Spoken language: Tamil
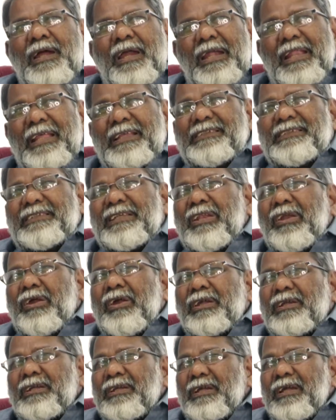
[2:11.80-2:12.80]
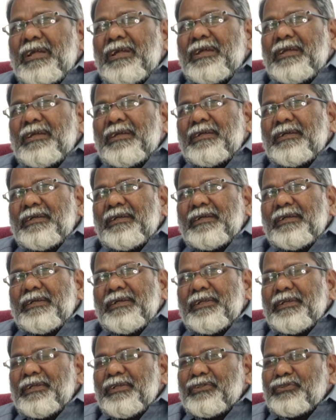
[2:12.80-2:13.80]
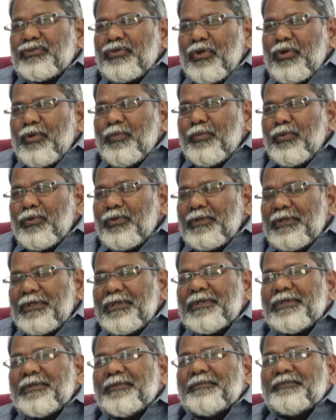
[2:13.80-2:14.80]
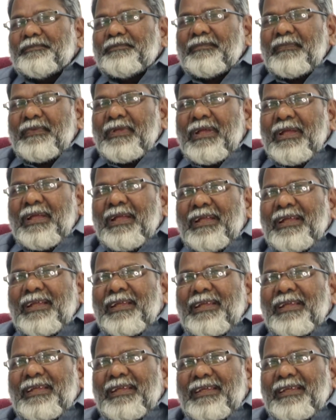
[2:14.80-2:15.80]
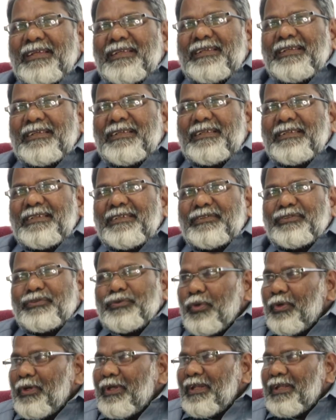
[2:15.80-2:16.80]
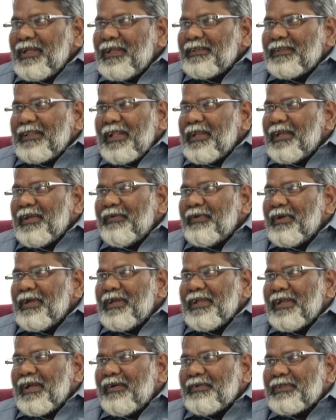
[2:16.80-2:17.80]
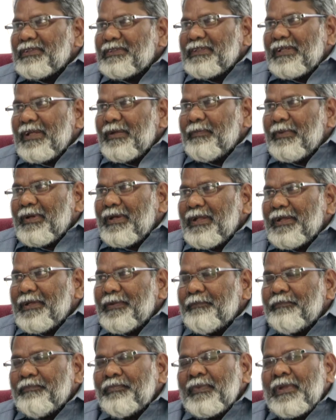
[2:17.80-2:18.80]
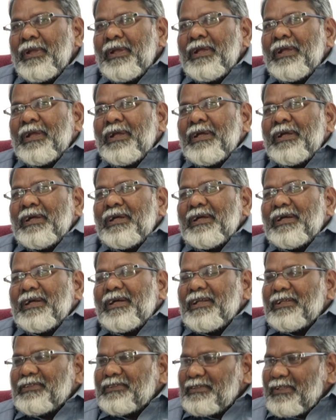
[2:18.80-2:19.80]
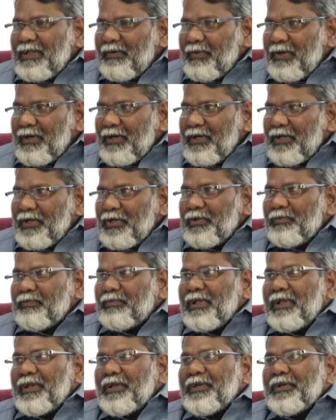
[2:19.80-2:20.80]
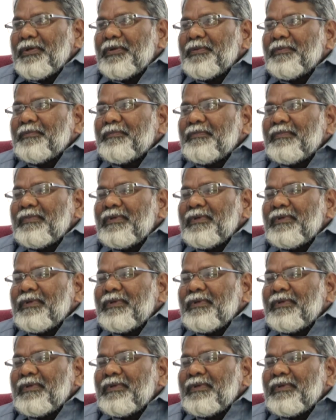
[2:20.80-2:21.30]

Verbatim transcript: கடைசி நாட்கள் என்று சொல்லும்போது இது சொல்லி தெரிய வேண்டிய அவசியமில்லை சரி கிறிஸ்தவர்களுக்கும் தெரியும்